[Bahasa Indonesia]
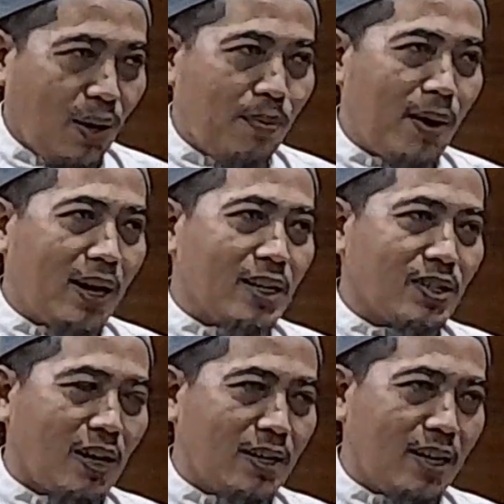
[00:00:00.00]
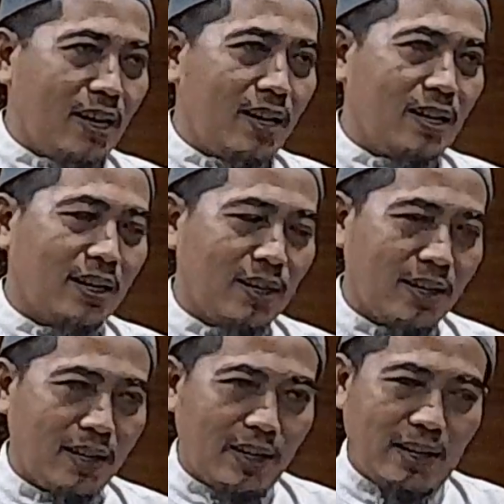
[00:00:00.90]
Kemana saja
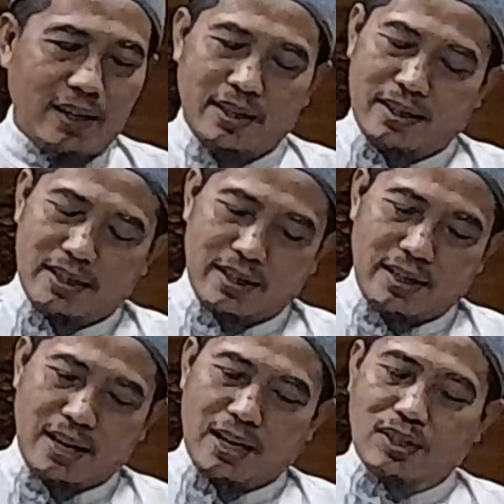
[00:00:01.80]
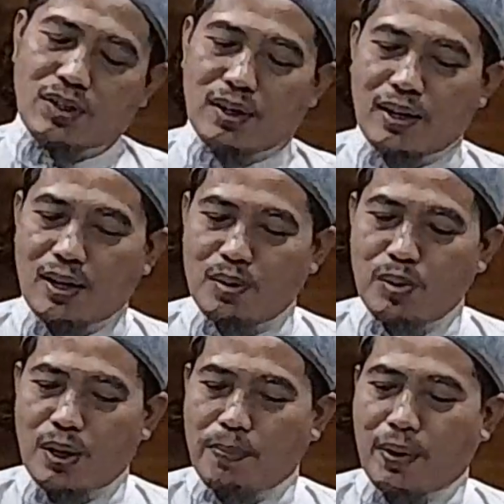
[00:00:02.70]
yang
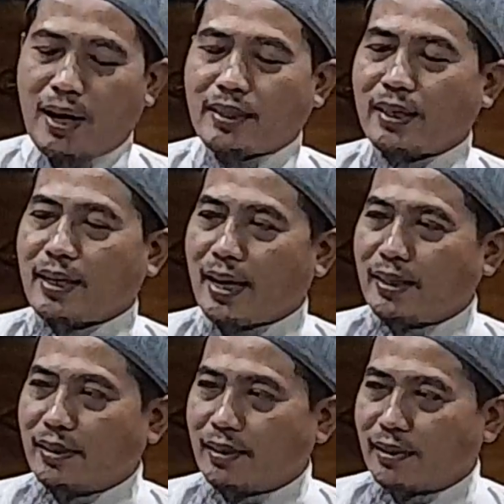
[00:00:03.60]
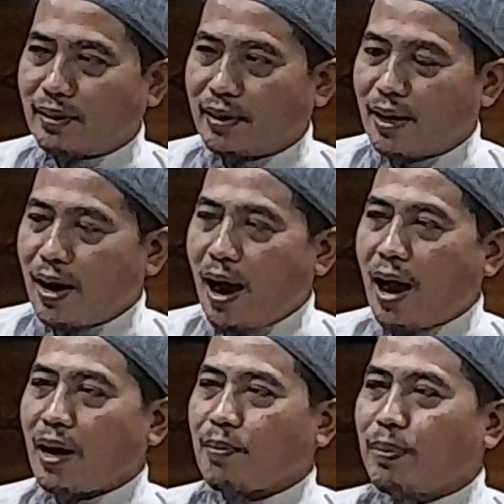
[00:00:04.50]
selalu diperhatikan
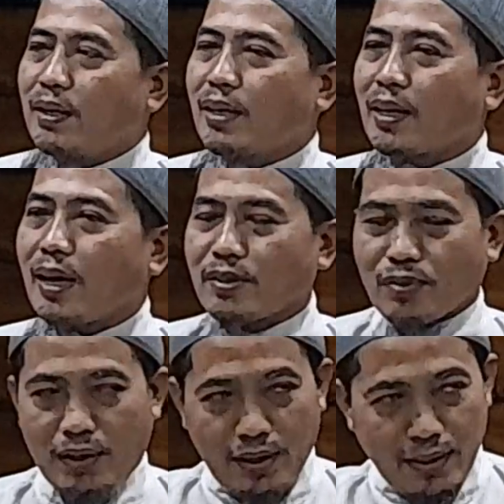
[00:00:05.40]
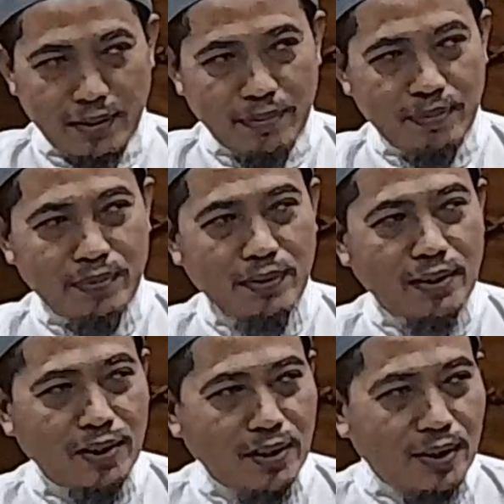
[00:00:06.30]
Harben dan Astri.
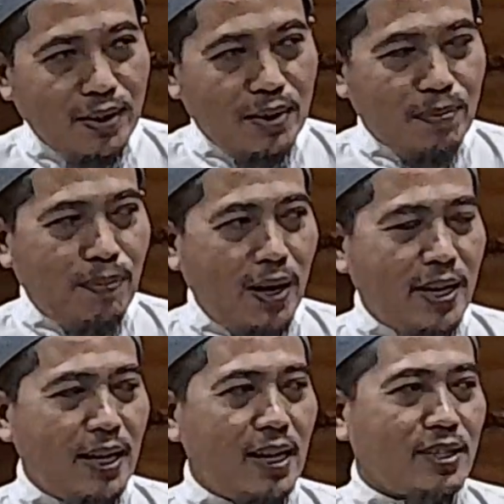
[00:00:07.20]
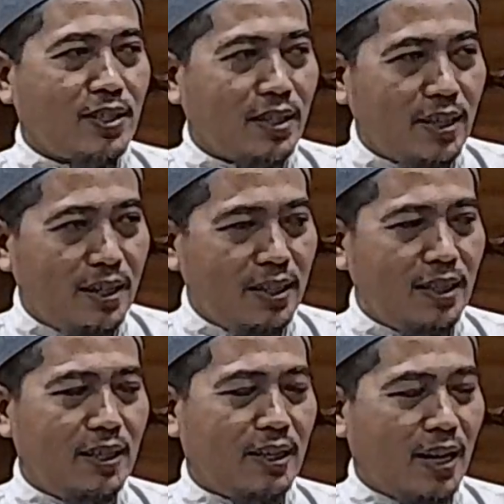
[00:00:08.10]
Padahal Astri
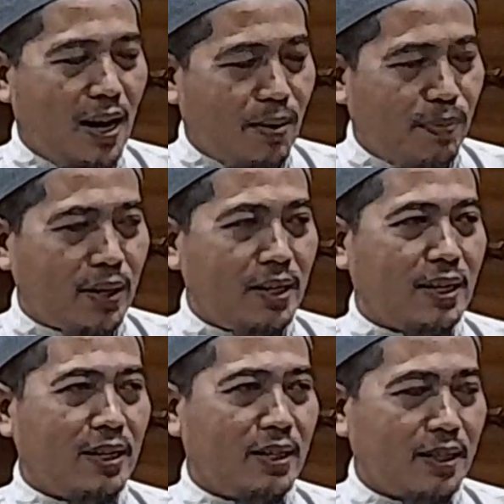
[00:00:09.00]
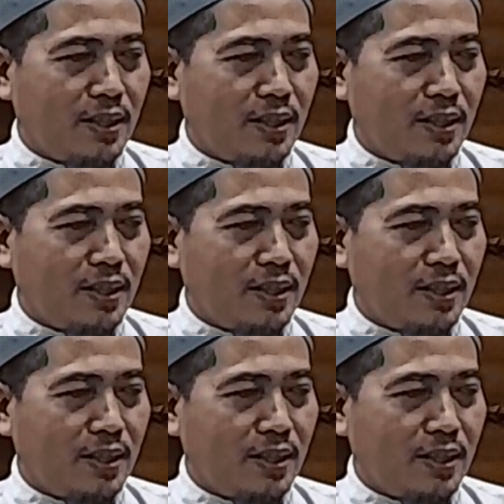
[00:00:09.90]
ini dan Harpen ini